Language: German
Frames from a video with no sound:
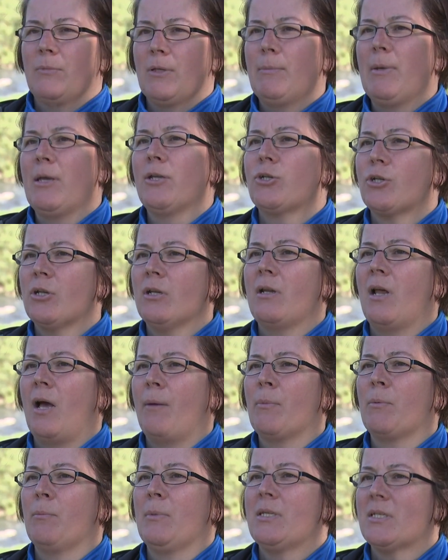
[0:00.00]
Die Menschen
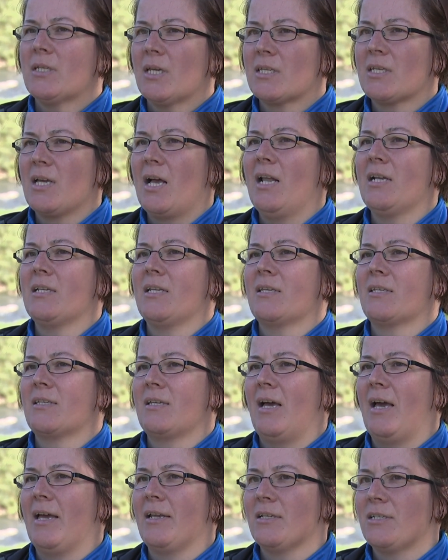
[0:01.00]
haben mir mitgeteilt, dass
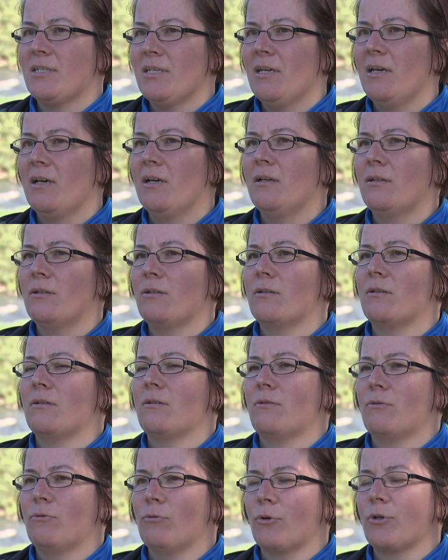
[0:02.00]
da ein Tier
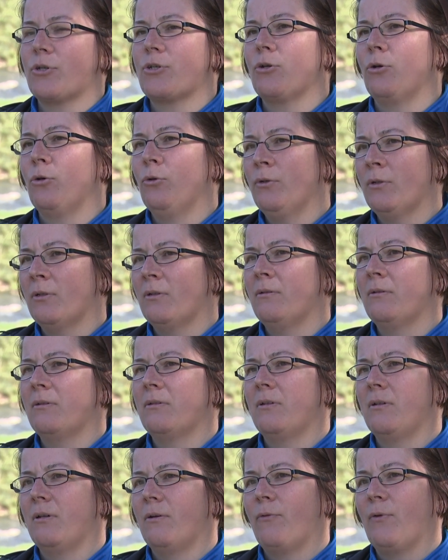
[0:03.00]
durch Hunden
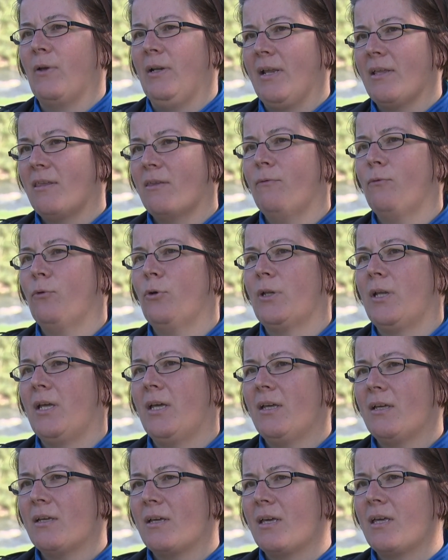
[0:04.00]
äh, verletzt wurde.
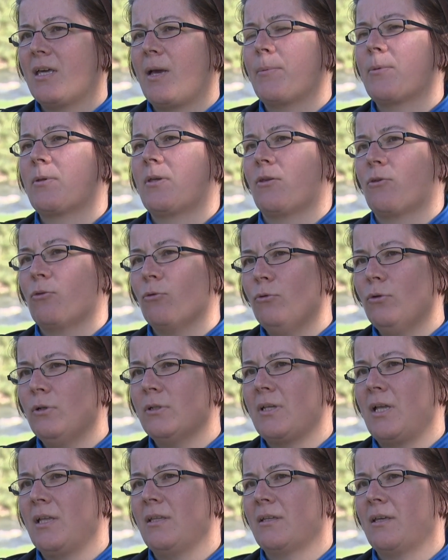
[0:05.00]
Ich habe es
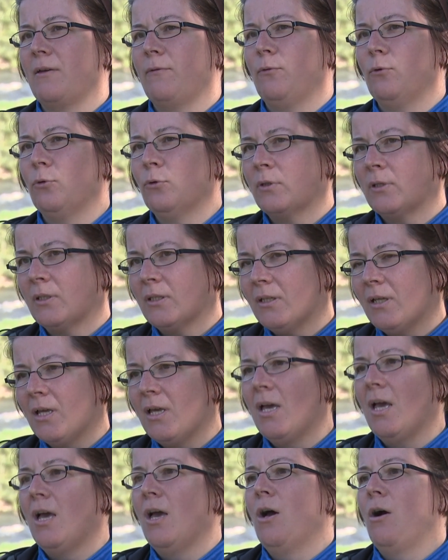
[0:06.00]
gesucht, dann gefunden
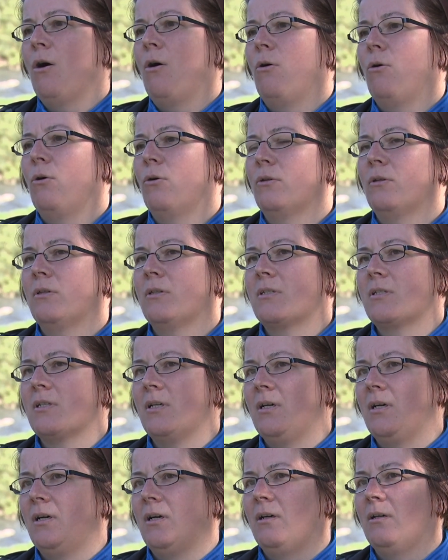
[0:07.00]
und
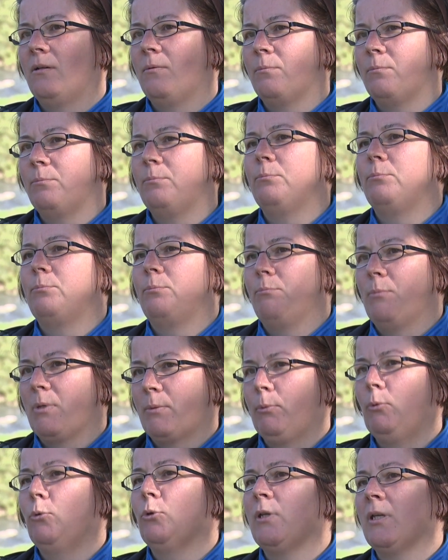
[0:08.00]
äh,
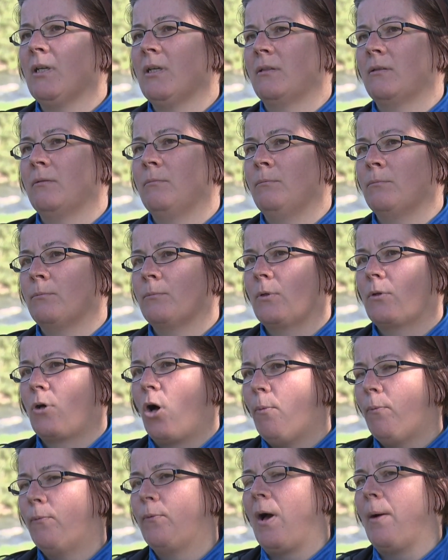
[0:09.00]
mit blutigem
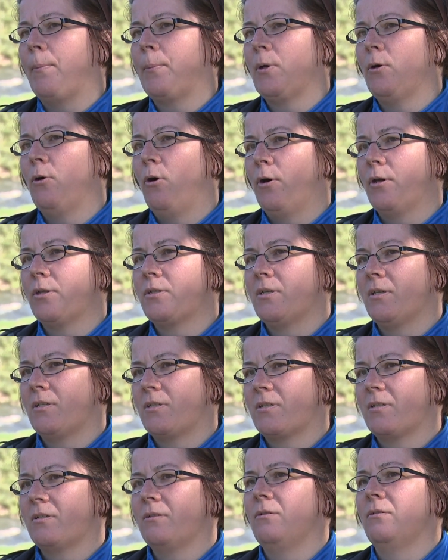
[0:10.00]
Kopf abgehäutet.
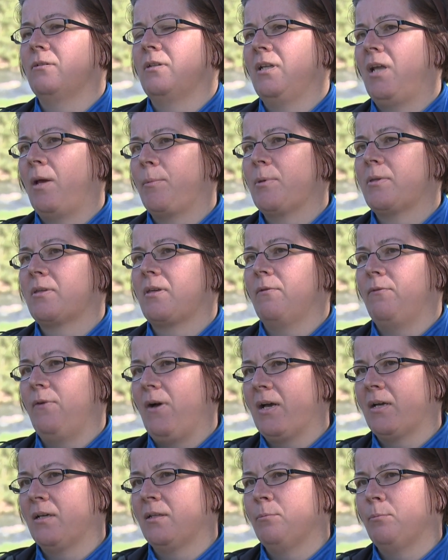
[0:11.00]
Und dann habe ich es
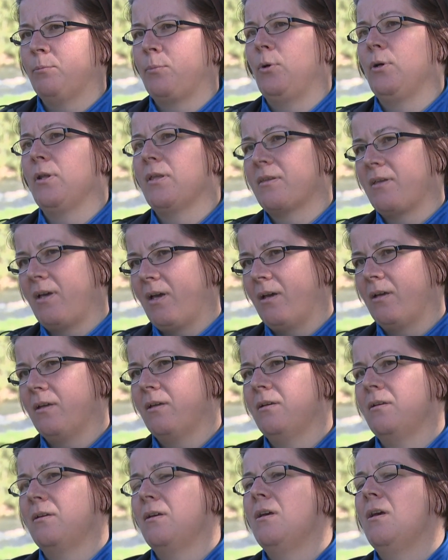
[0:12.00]
gefangen,
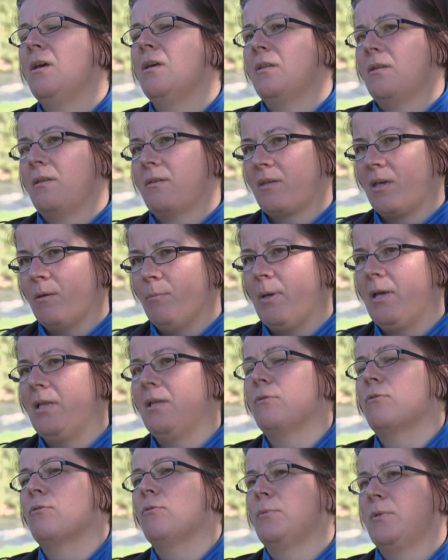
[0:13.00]
Polizei das
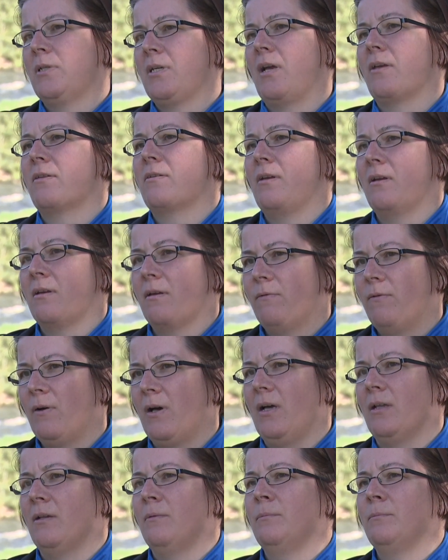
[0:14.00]
Gemälde zum Tierarzt dann
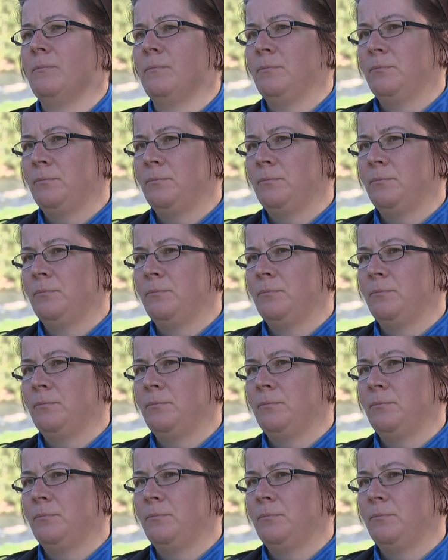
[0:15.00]
gefahren.